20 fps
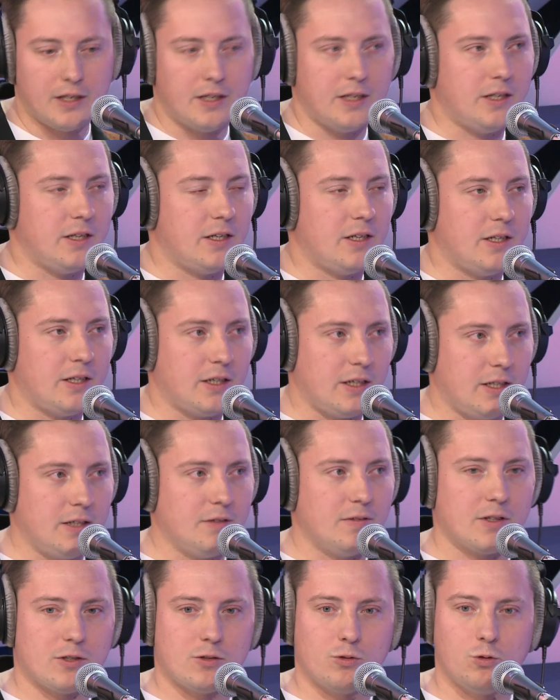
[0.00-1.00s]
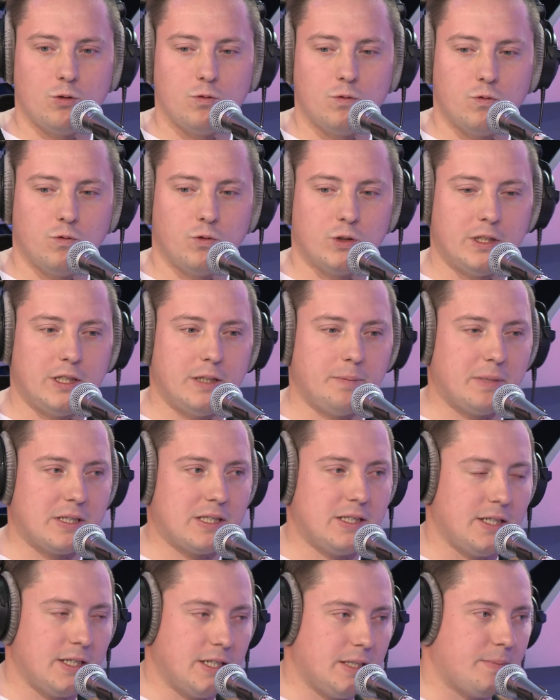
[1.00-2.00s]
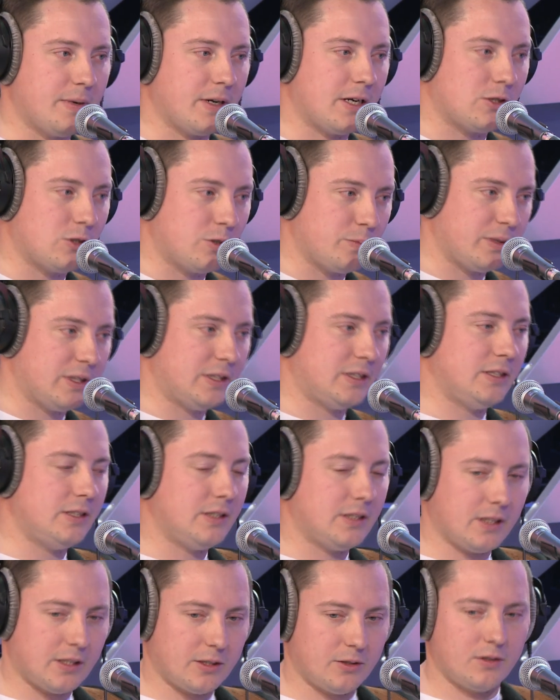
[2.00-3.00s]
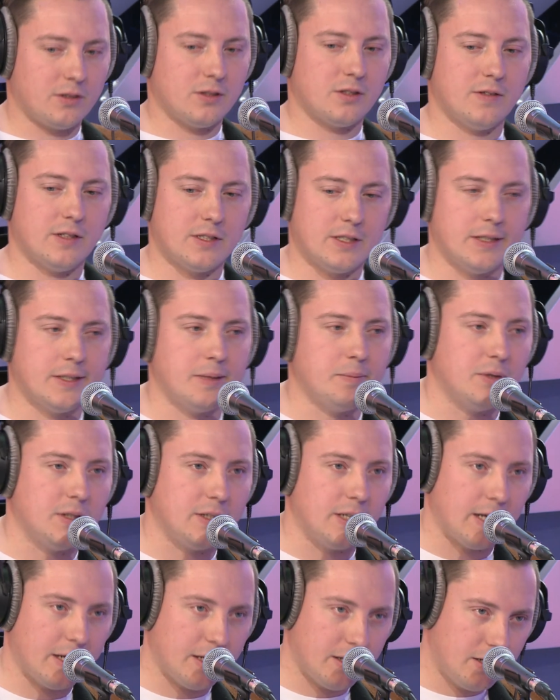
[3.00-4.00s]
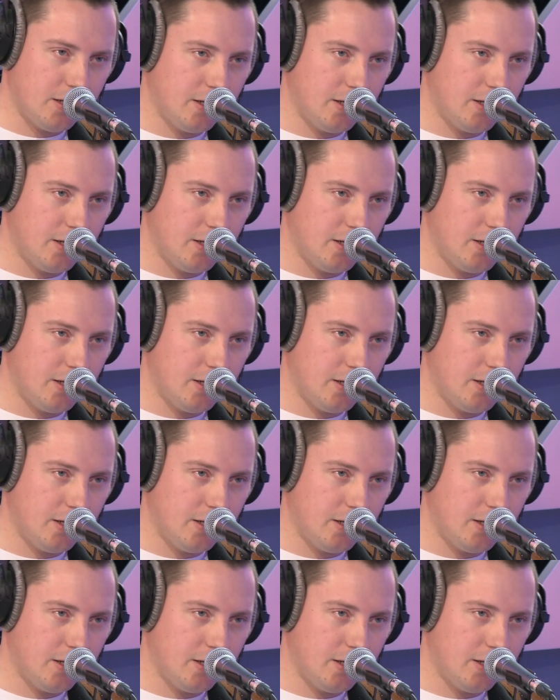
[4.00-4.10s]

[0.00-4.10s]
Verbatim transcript: легли в основу вот их последней пока что пластинки, которая называется «Это был я».